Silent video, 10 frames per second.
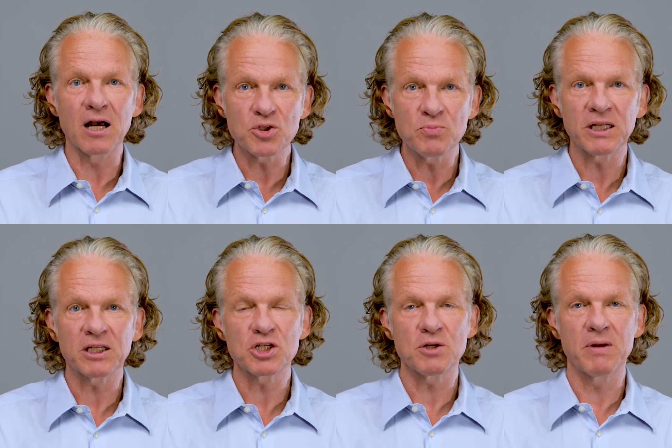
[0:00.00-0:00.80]

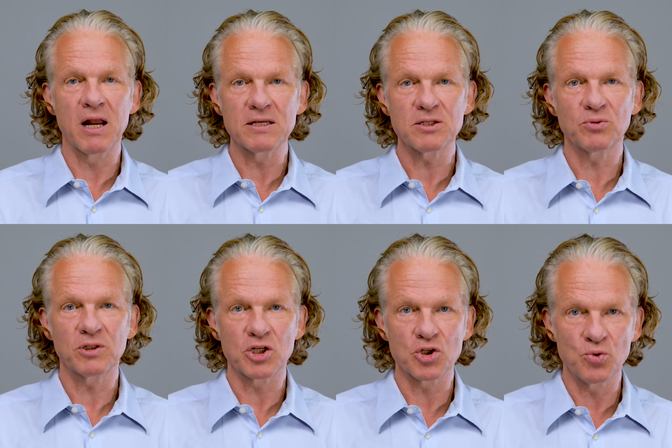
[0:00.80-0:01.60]
asymmetrische Belastung
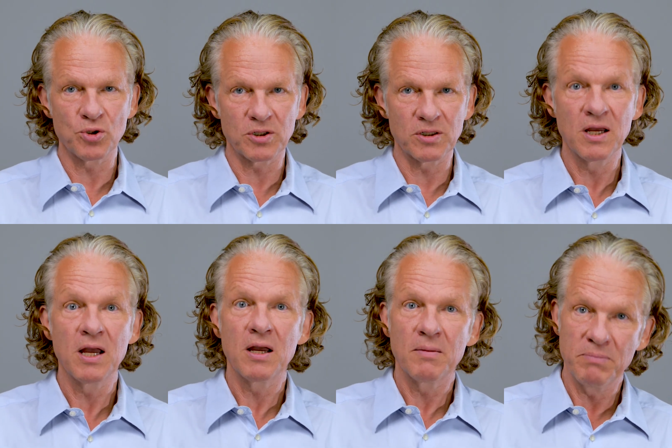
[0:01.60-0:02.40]
der Schultern
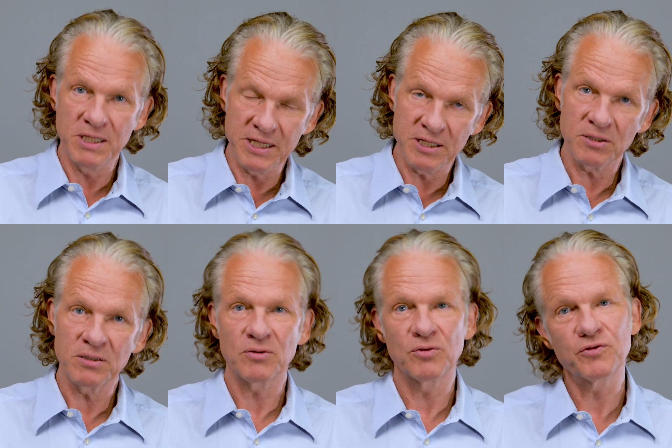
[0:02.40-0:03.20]
bedingen und